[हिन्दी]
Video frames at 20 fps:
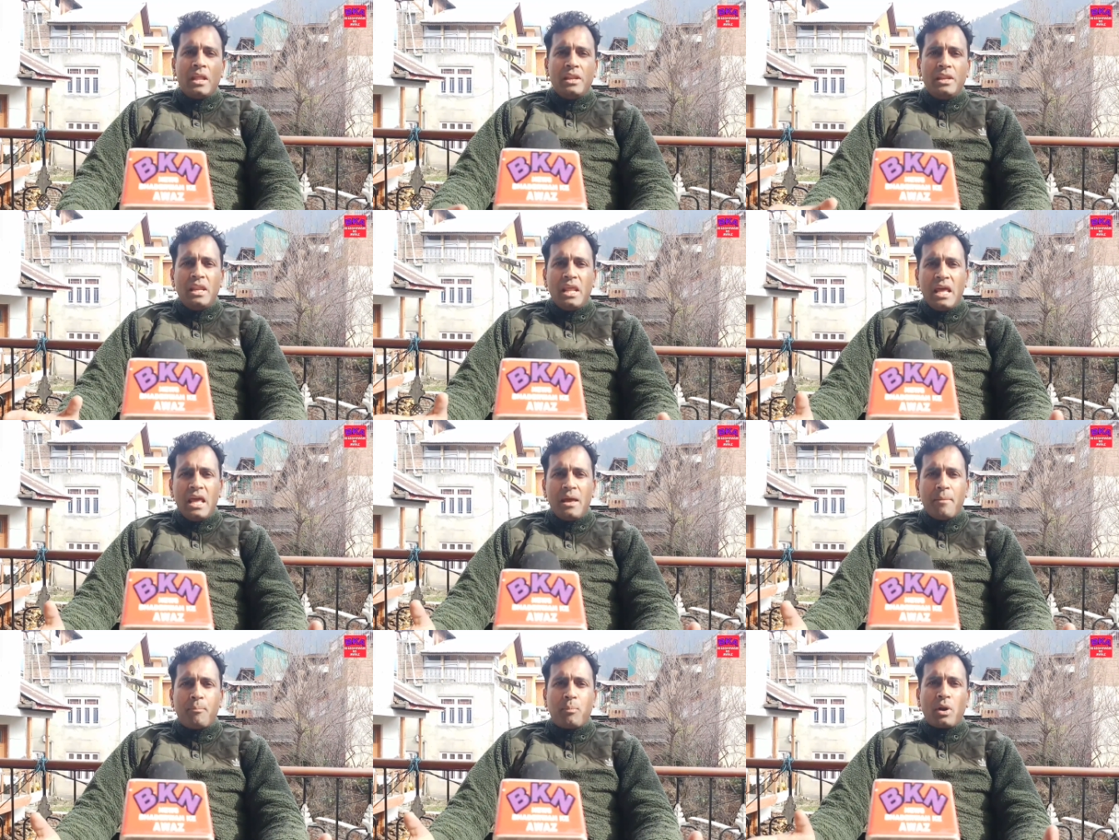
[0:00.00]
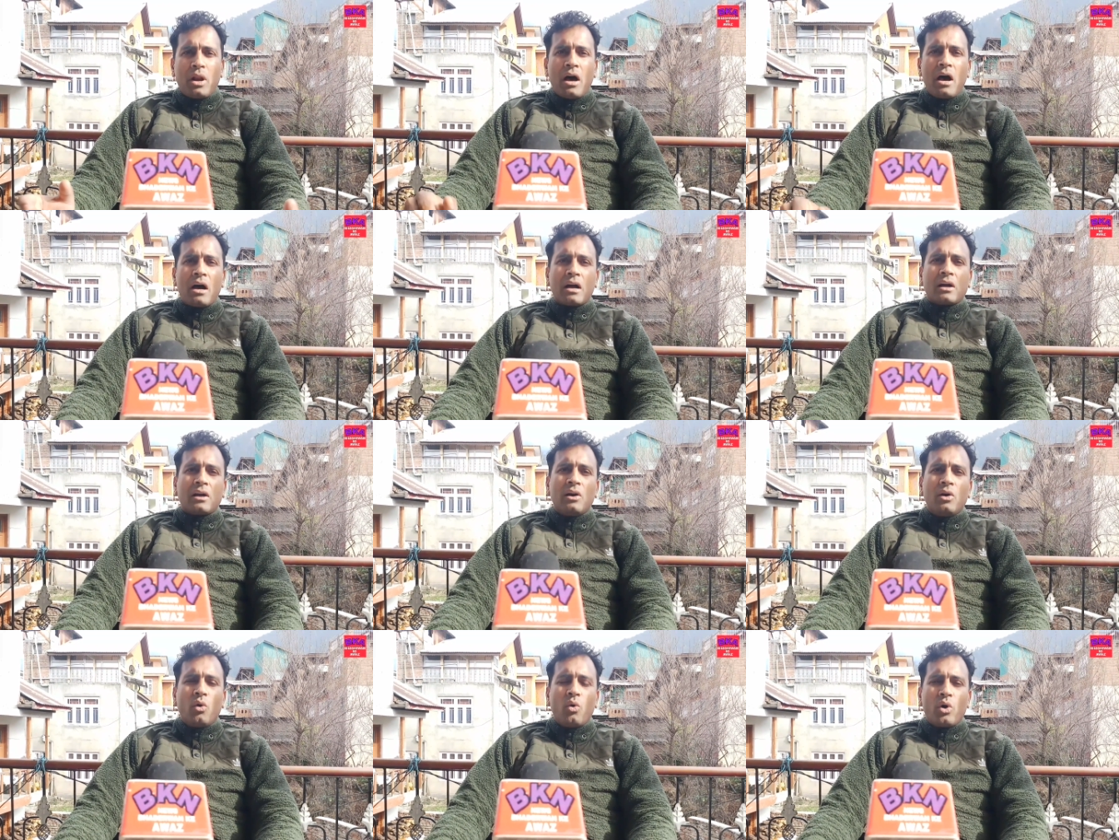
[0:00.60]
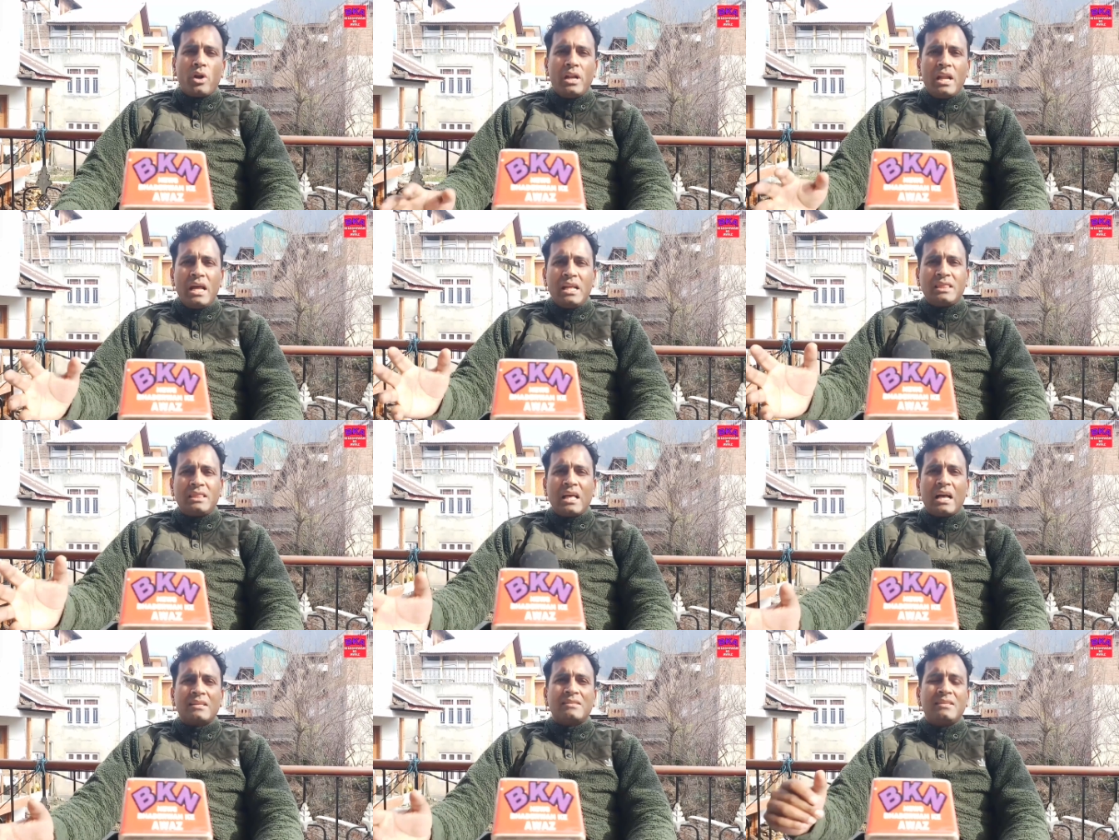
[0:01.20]
नए ब्लॉक और नई
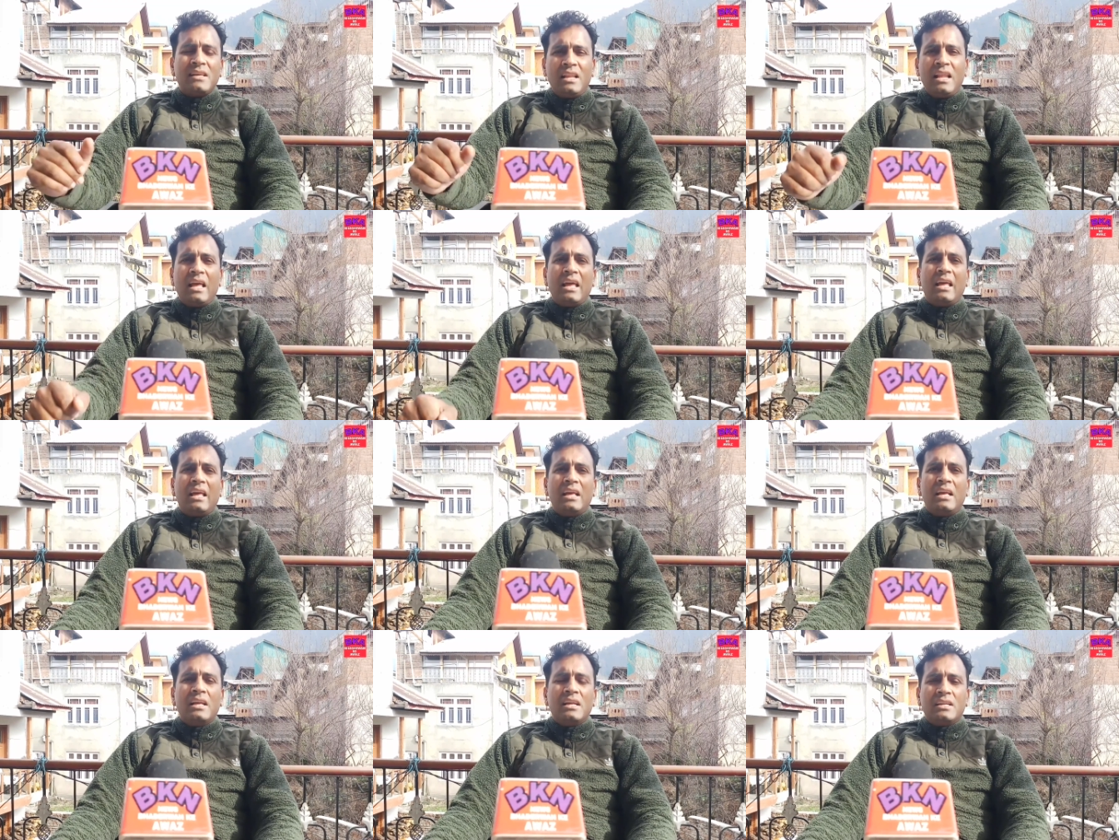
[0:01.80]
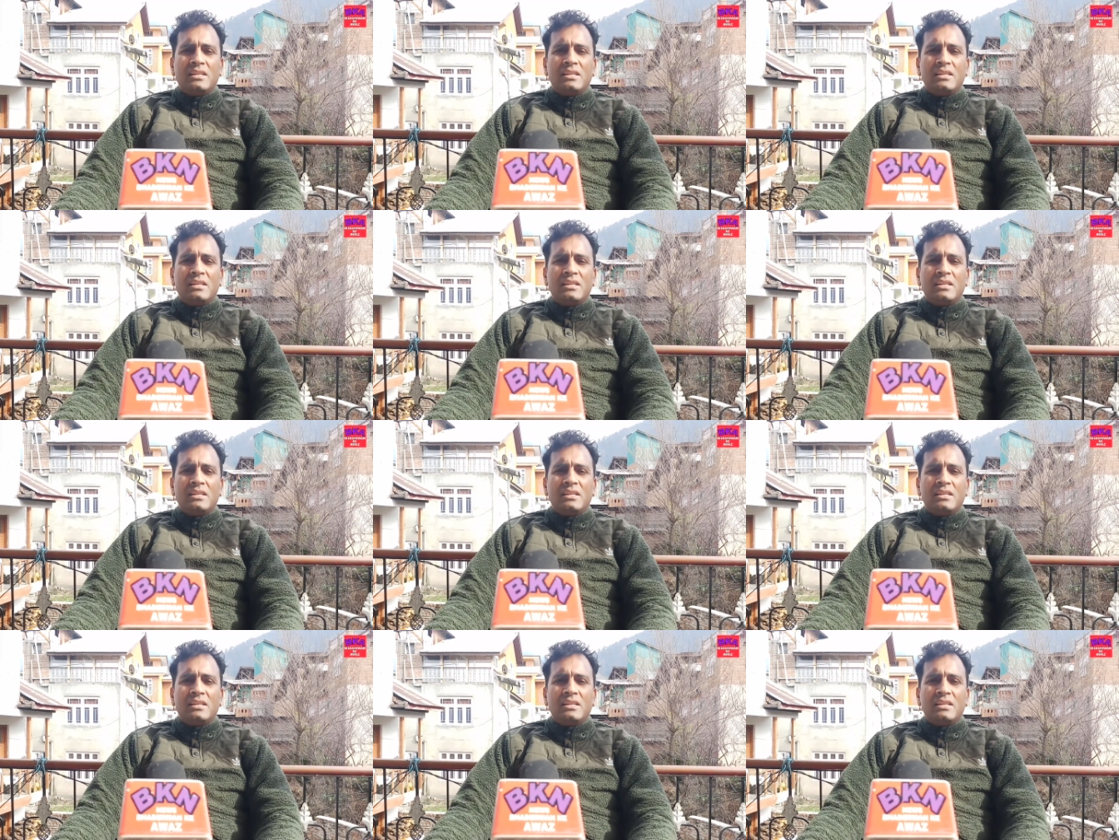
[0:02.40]
तहसीलें